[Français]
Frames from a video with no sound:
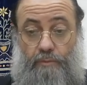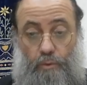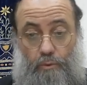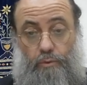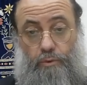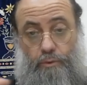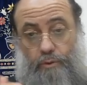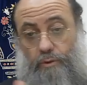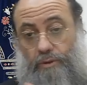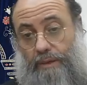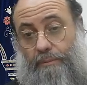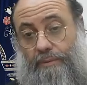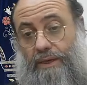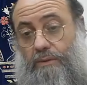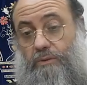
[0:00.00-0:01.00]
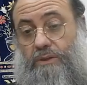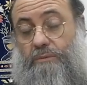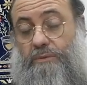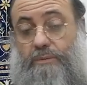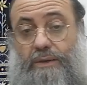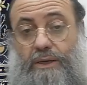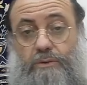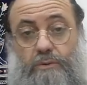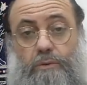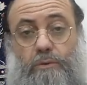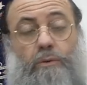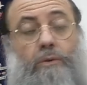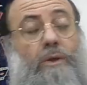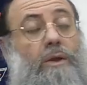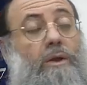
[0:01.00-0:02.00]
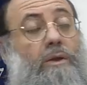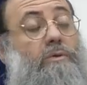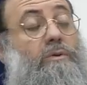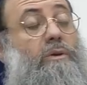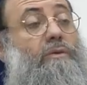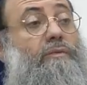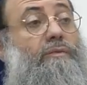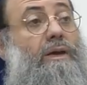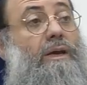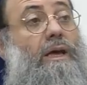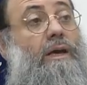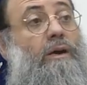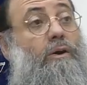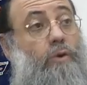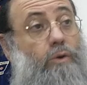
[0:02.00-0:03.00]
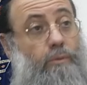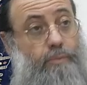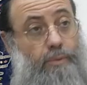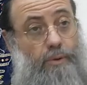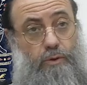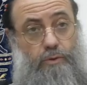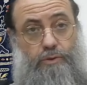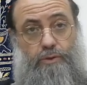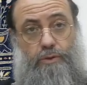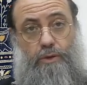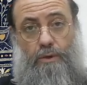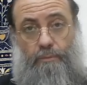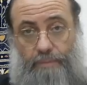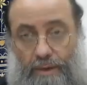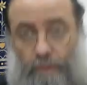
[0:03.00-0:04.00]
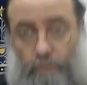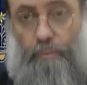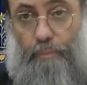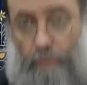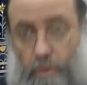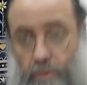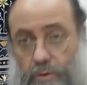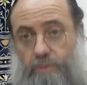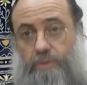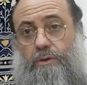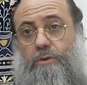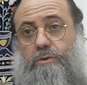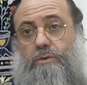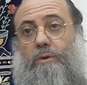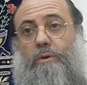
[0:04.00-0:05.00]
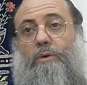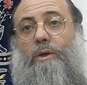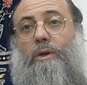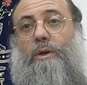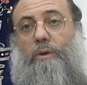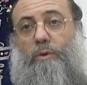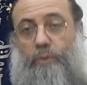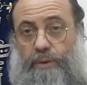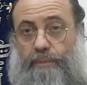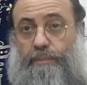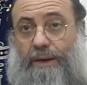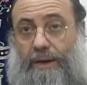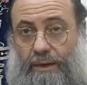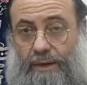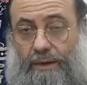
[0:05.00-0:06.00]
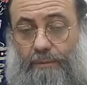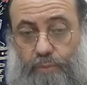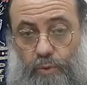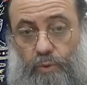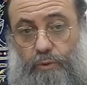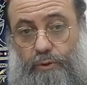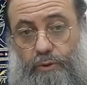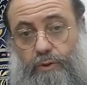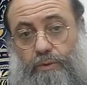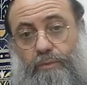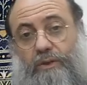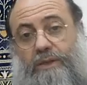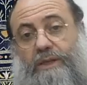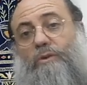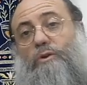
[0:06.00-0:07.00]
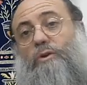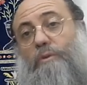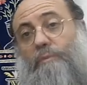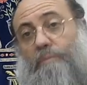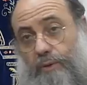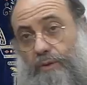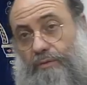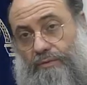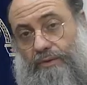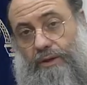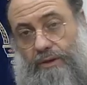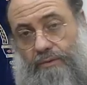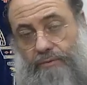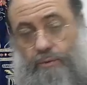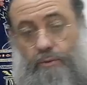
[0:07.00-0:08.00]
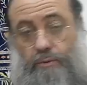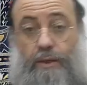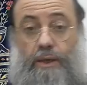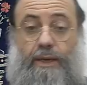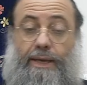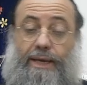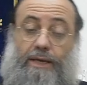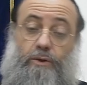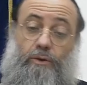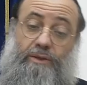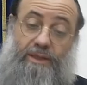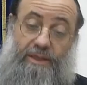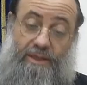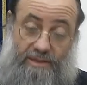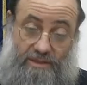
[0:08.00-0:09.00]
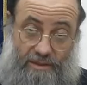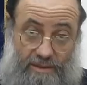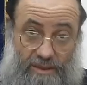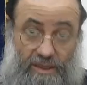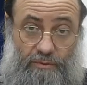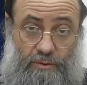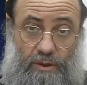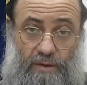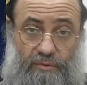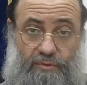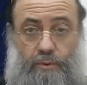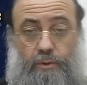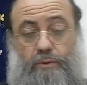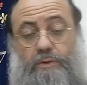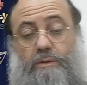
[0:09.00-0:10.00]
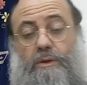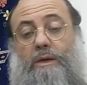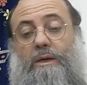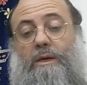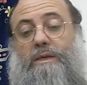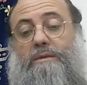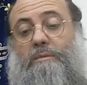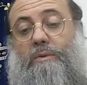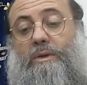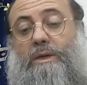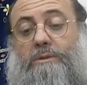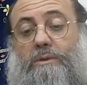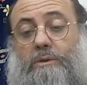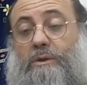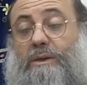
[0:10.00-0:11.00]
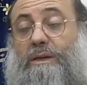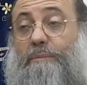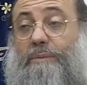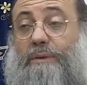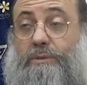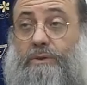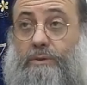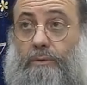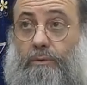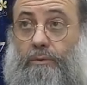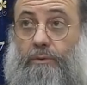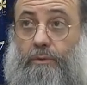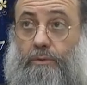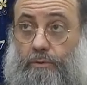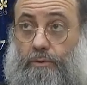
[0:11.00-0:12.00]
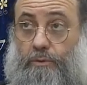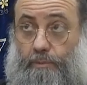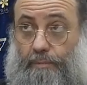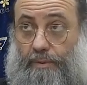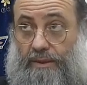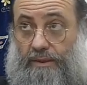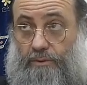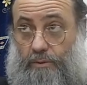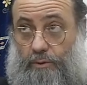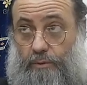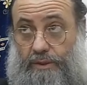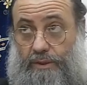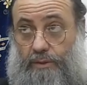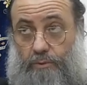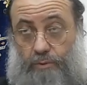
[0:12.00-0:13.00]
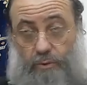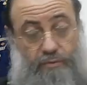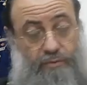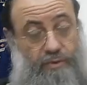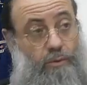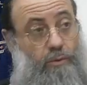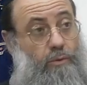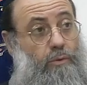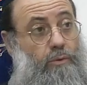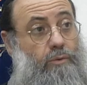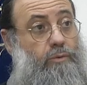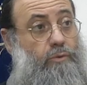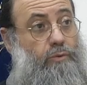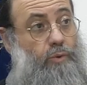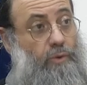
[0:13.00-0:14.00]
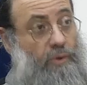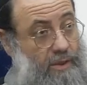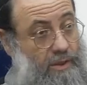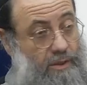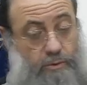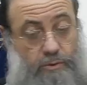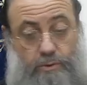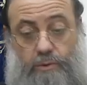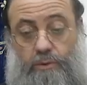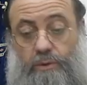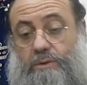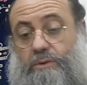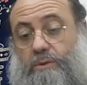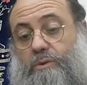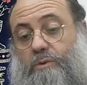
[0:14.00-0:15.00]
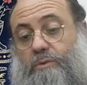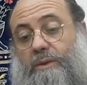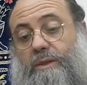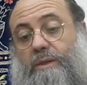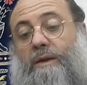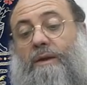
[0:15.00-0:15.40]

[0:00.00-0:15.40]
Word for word: ou que, d'après la deuxième explication, tu dois lui faire un reproche, mais un reproche dans le sens de lui parler pour lui demander de ne plus faire la faute. Et quand il récidive dans la faute, à ce moment-là, ça donne la permission de parler de lui, ou de lui faire honte, ou de lui crier dessus, ainsi de suite.